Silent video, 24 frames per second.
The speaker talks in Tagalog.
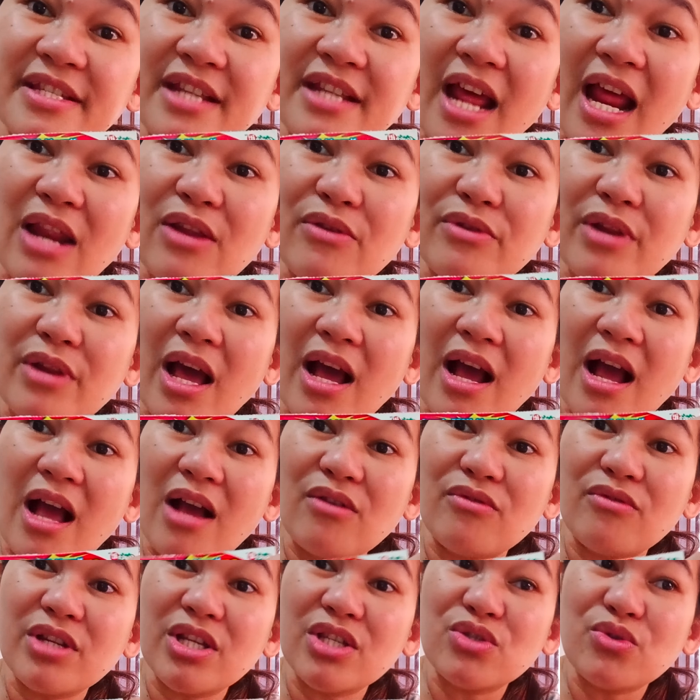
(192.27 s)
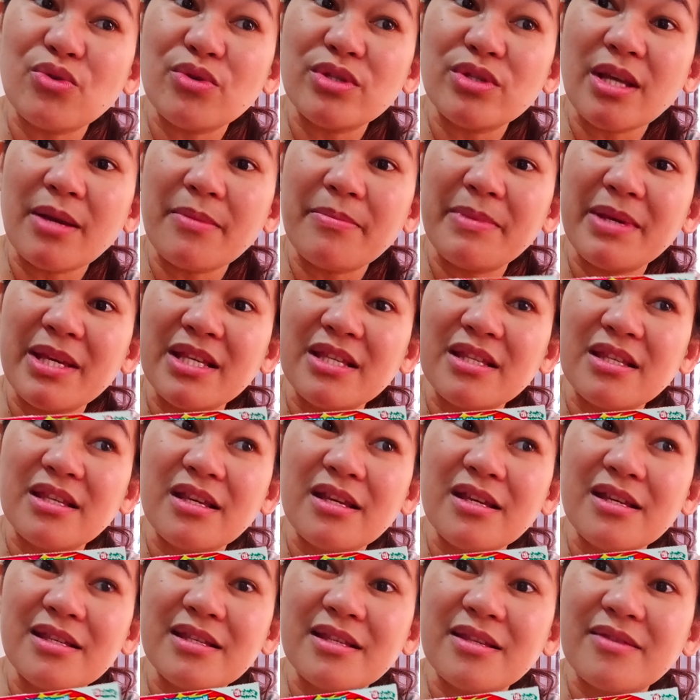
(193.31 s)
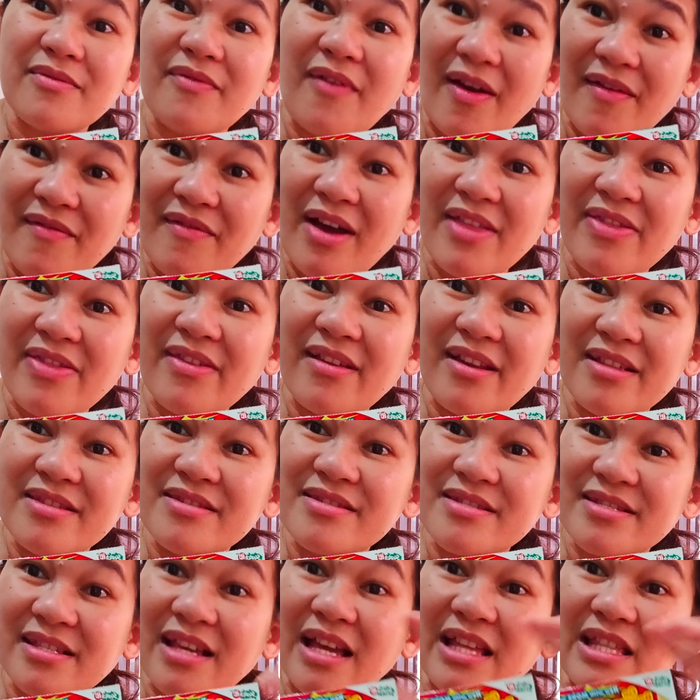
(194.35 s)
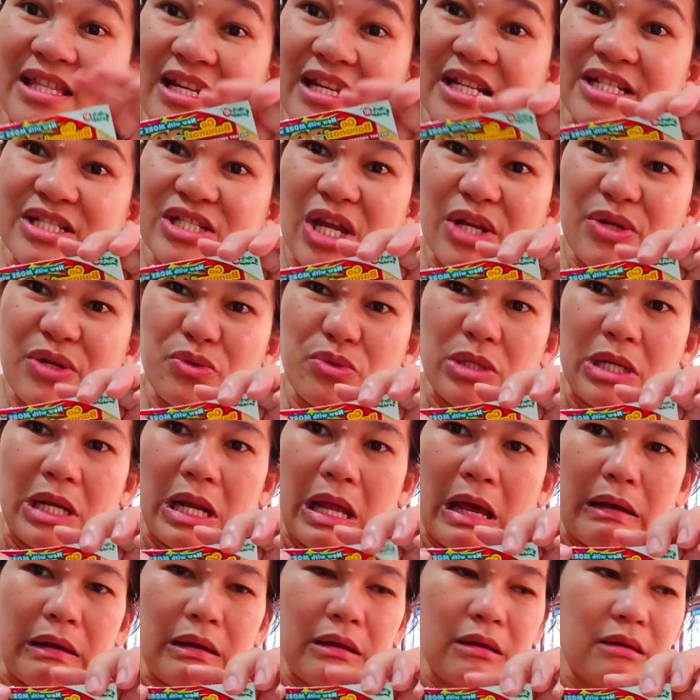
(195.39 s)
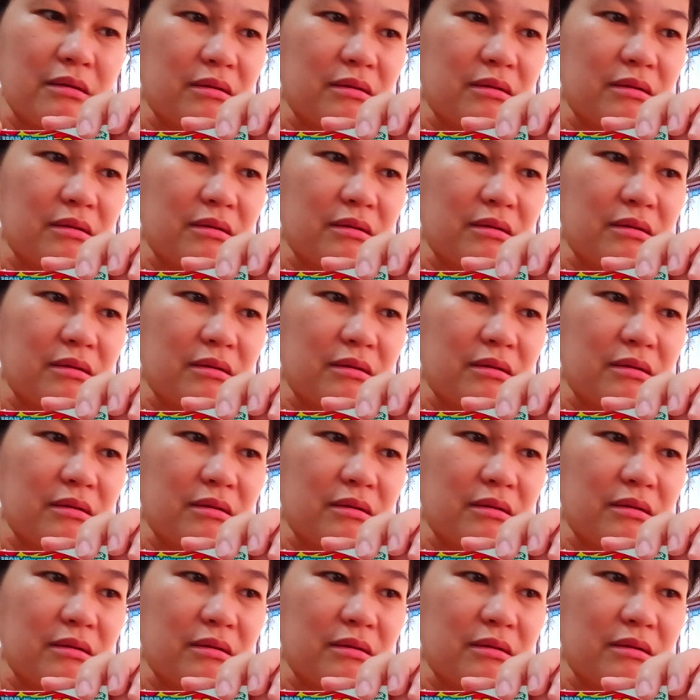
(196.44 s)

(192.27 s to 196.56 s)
nanalo lang ako nito isang basis, 500, 600, ganun lang